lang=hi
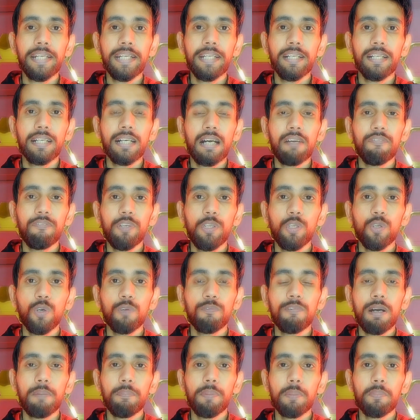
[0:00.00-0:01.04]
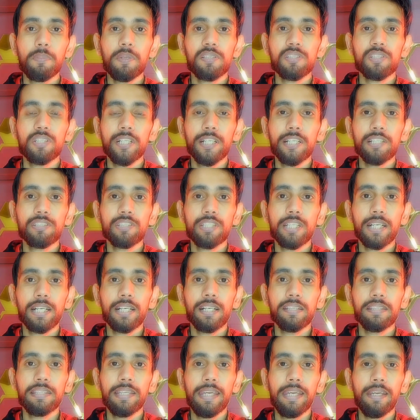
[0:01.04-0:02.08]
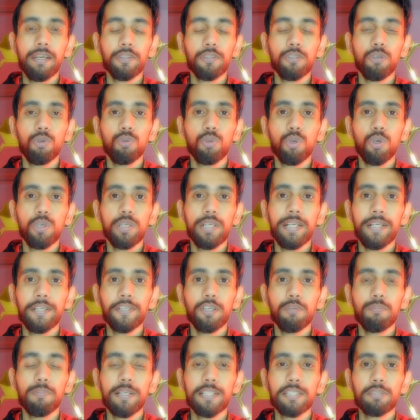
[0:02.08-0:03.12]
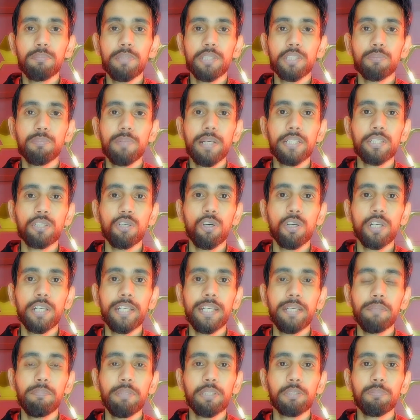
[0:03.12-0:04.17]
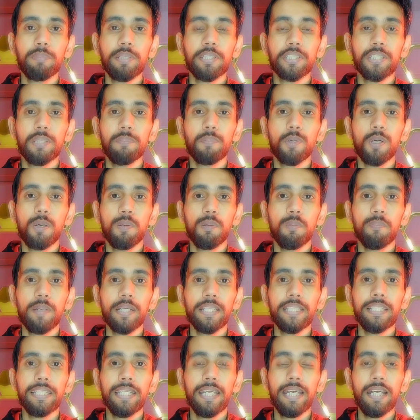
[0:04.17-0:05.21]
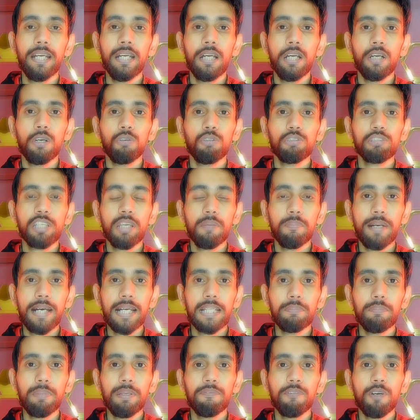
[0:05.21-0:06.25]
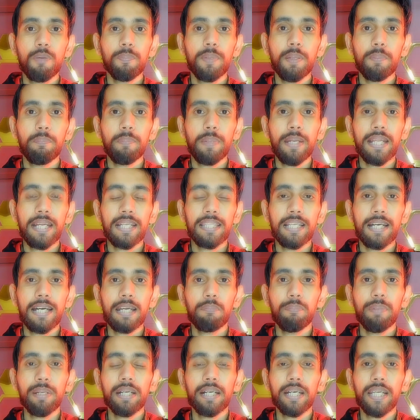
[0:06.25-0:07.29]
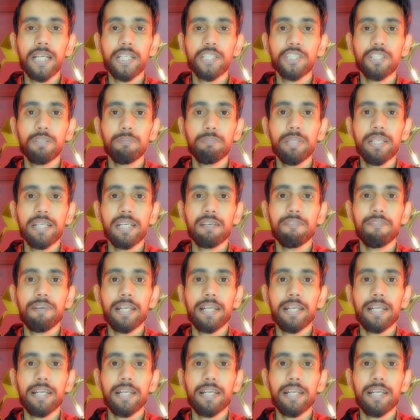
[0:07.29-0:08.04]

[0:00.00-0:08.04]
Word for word: लेकिन काफ़ी लोग वहाँ पे अपना स्टेटस चेक करते हैं तो उनको डेट ऑफ बर्थ मिसमैच और नेम मिसमैच की प्रॉब्लम आती है उसके बाद में वो अपने पैन आधार में करेक्शन भी